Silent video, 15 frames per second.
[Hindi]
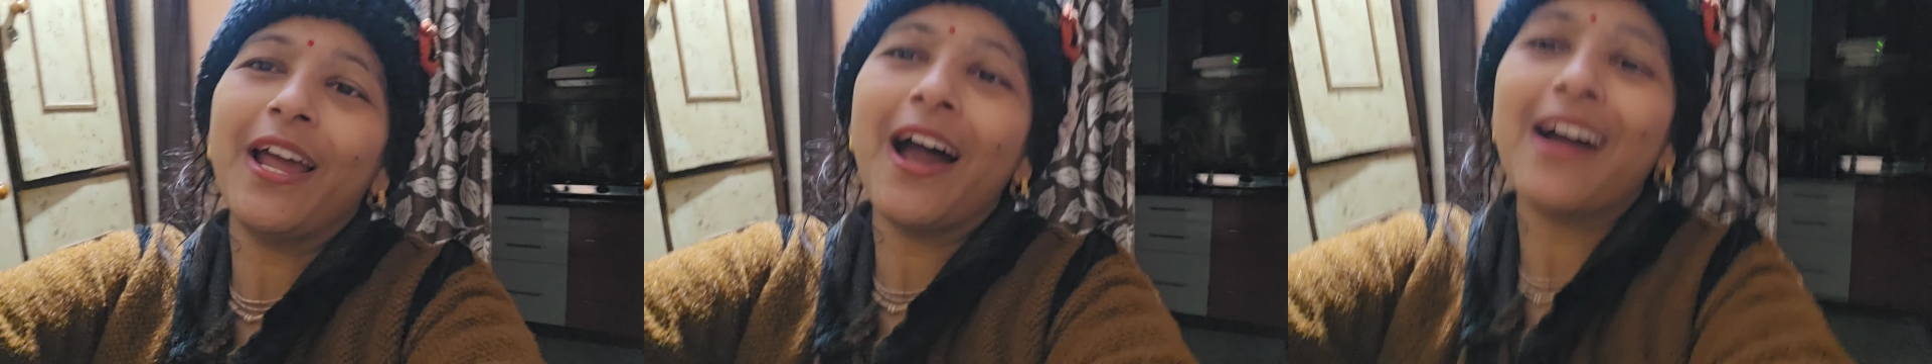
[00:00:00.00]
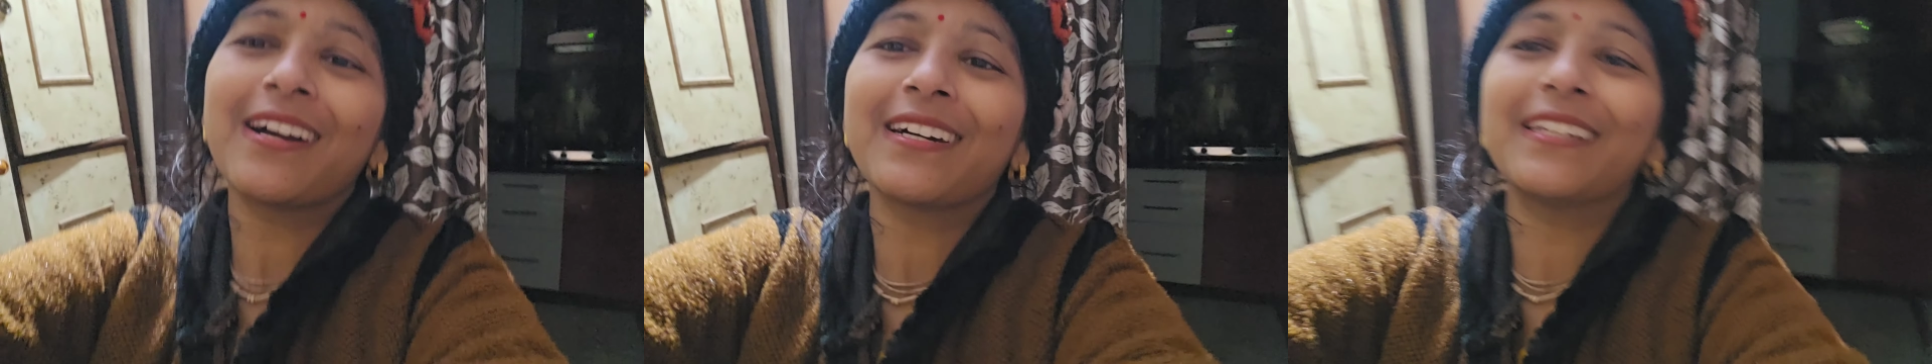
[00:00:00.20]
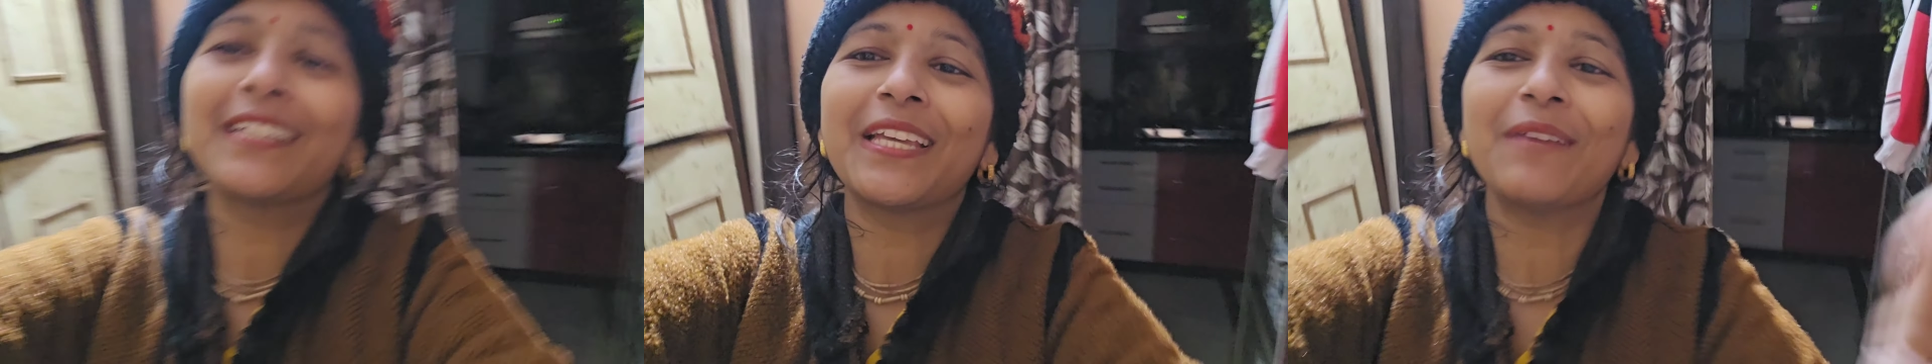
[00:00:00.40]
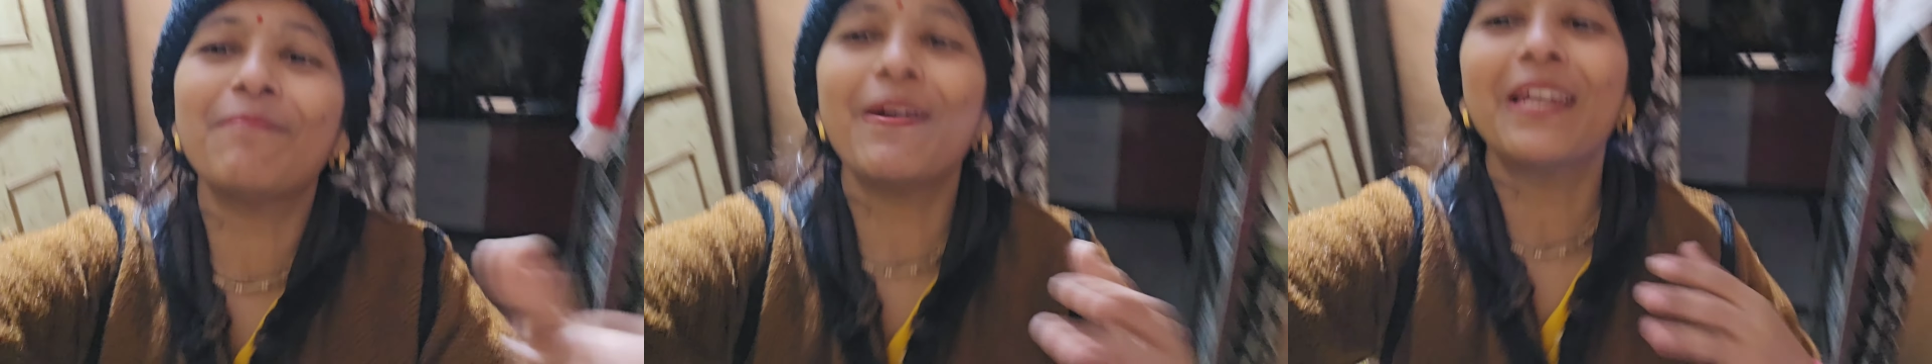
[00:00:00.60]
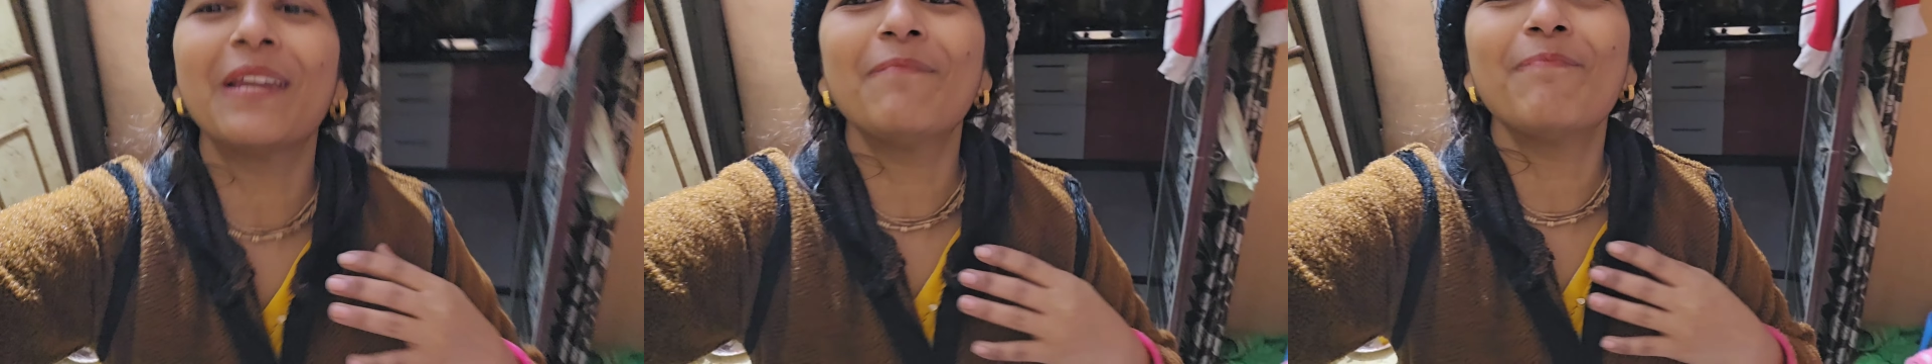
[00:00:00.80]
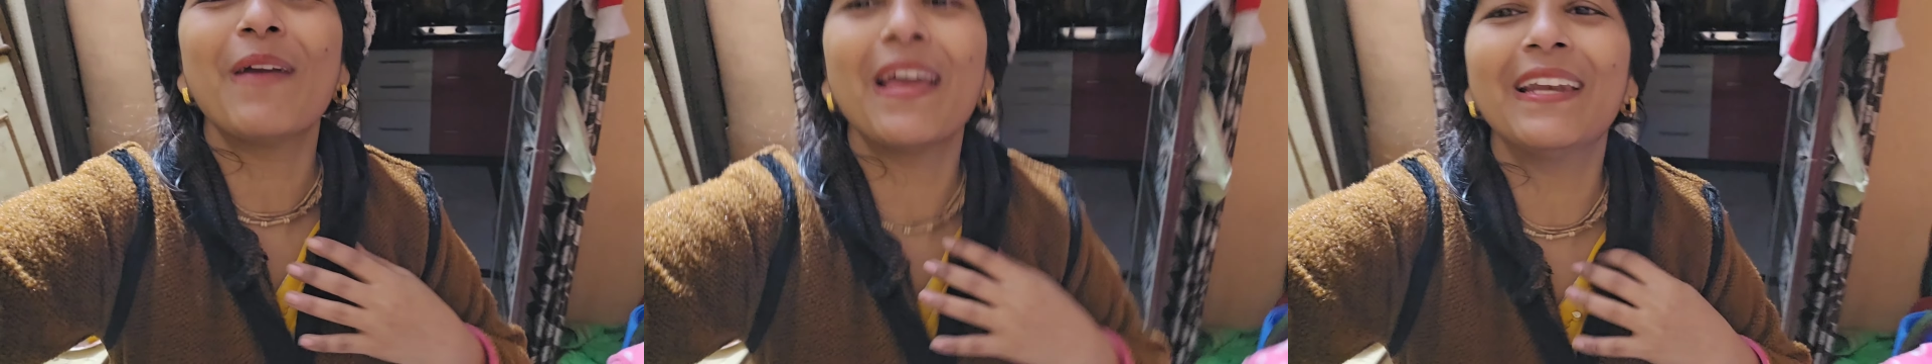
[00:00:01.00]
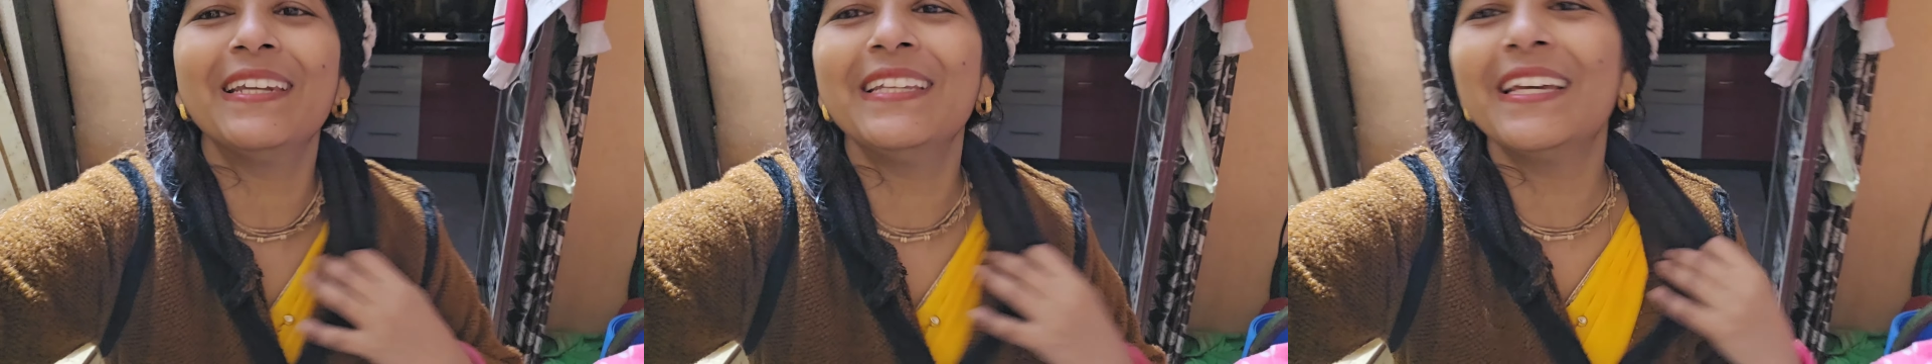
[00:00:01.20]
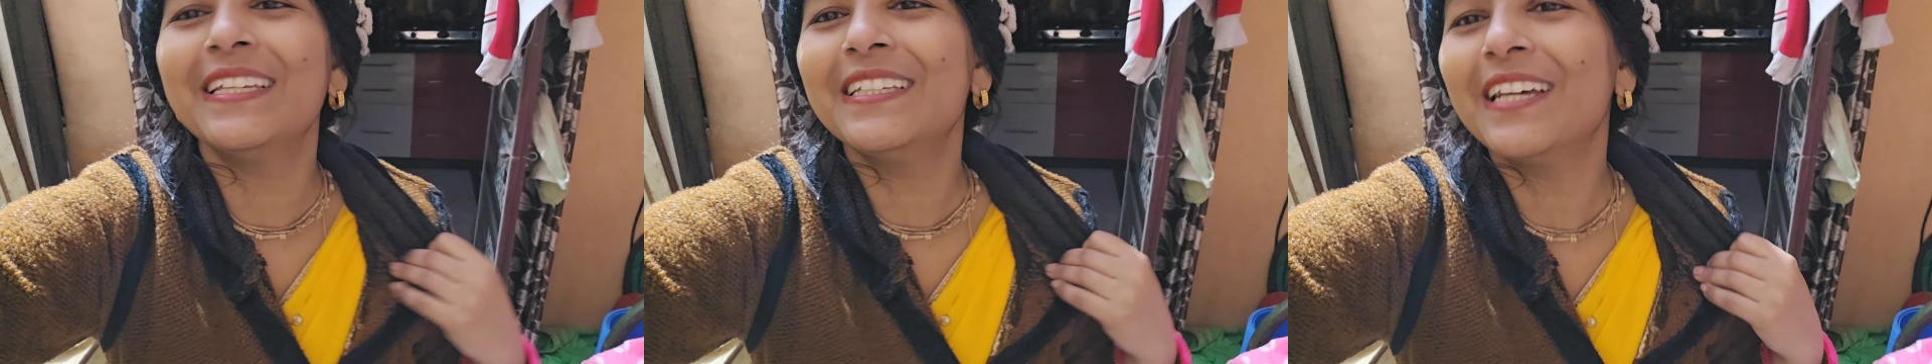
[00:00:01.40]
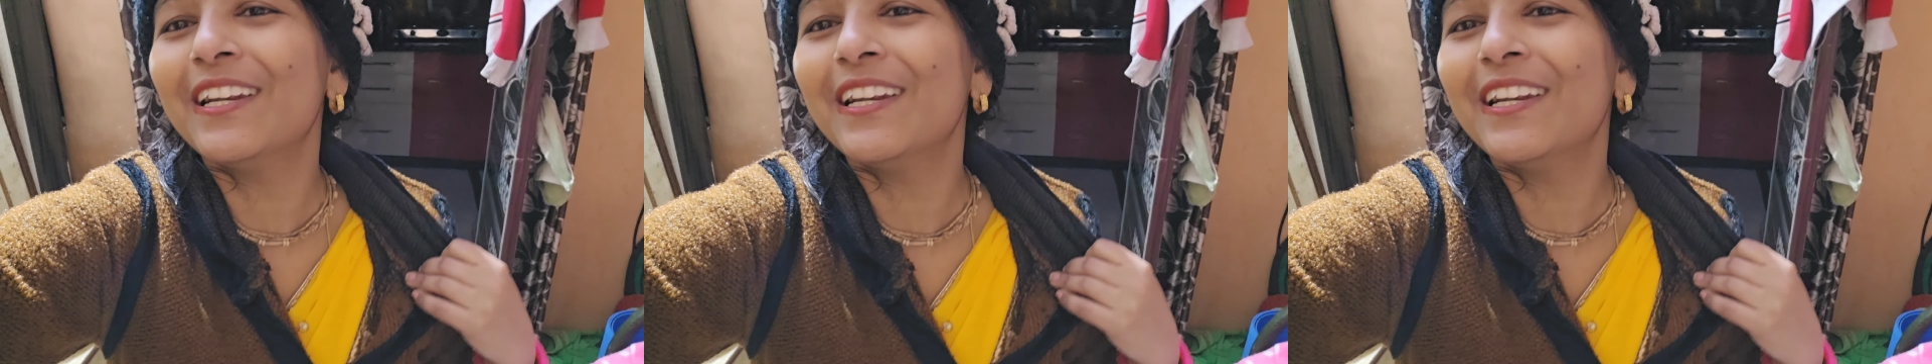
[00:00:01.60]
नहा करके मैंने पहन लिया